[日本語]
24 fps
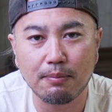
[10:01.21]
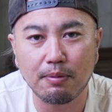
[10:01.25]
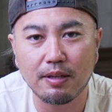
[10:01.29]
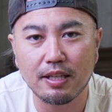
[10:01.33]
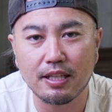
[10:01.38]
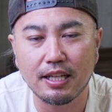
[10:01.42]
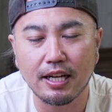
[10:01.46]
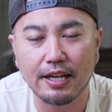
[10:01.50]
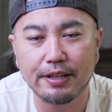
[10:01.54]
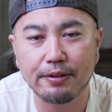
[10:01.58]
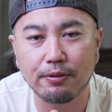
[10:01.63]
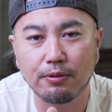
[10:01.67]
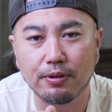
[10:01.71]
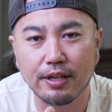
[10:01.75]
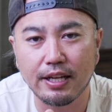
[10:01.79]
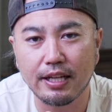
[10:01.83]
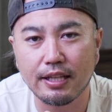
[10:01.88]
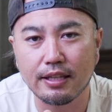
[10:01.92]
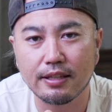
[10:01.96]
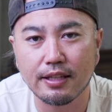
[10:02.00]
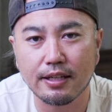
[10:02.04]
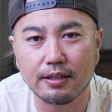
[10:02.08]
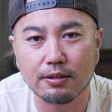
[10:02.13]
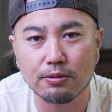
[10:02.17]
き火台の
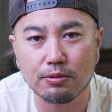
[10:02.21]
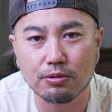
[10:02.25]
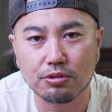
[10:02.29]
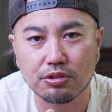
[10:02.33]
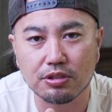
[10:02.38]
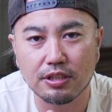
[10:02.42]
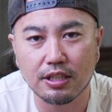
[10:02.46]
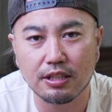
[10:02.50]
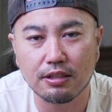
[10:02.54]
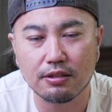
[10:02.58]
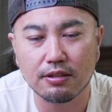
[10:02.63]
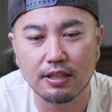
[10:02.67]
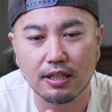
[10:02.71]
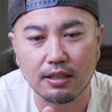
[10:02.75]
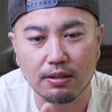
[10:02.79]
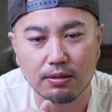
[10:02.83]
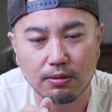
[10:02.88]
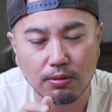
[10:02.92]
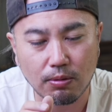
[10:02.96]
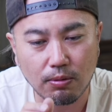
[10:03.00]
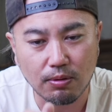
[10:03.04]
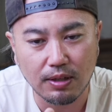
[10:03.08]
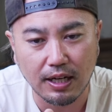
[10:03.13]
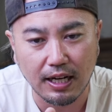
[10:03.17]
レンタルをしてるか
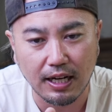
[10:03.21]
どう